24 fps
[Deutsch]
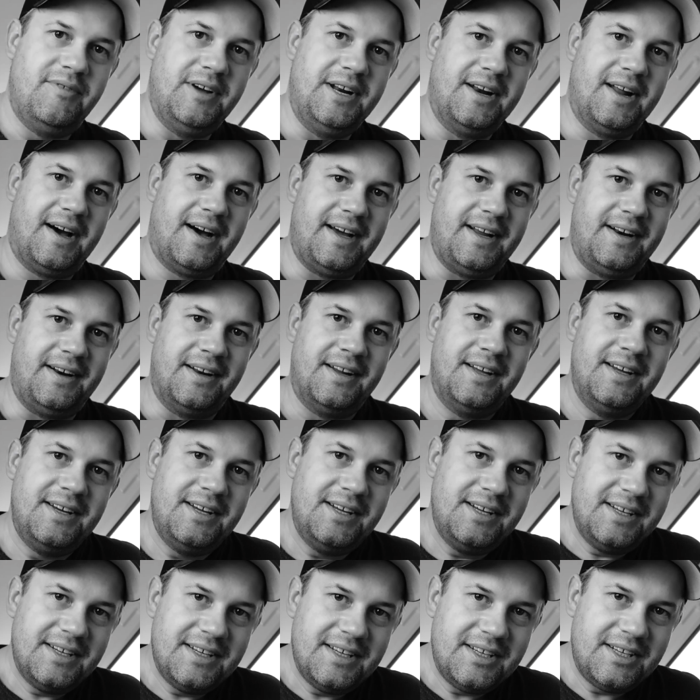Wenn ein
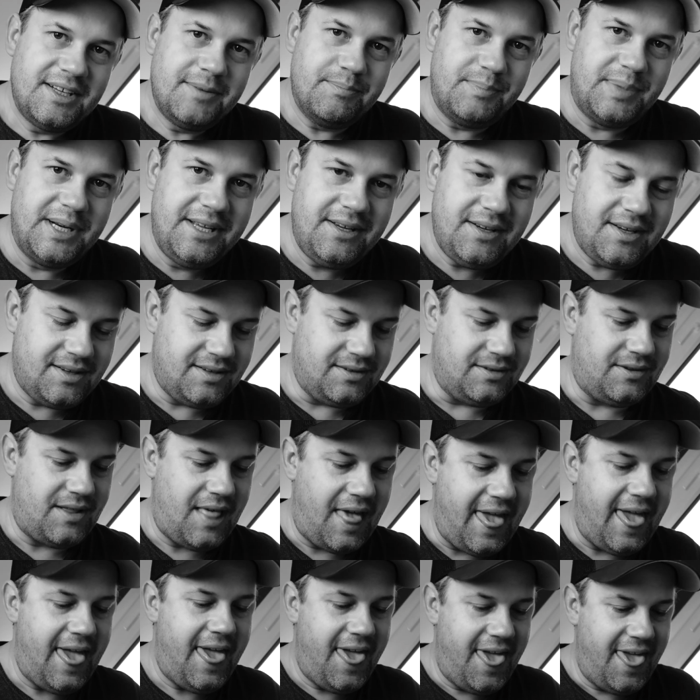Blink...
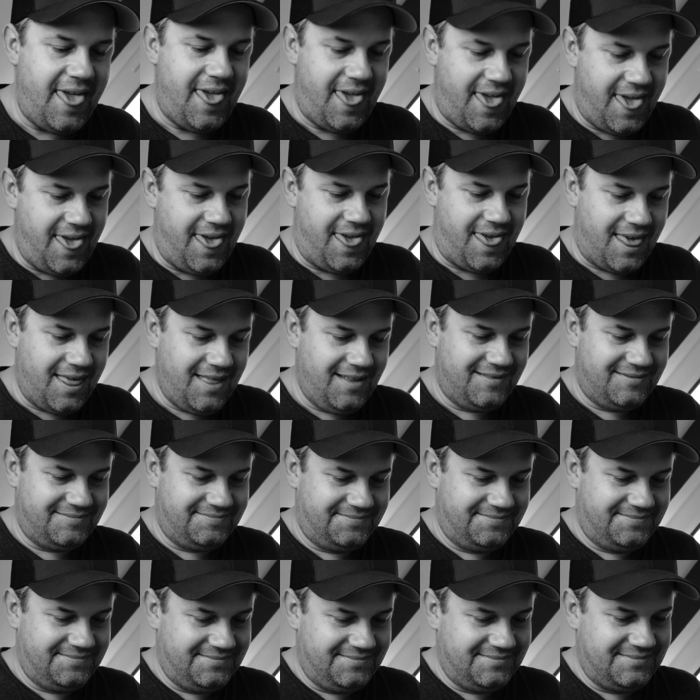Äh,
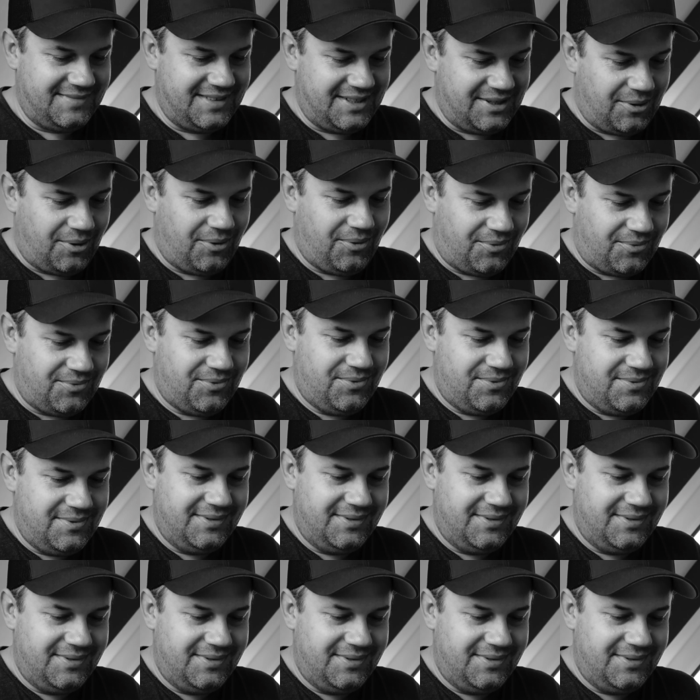jo.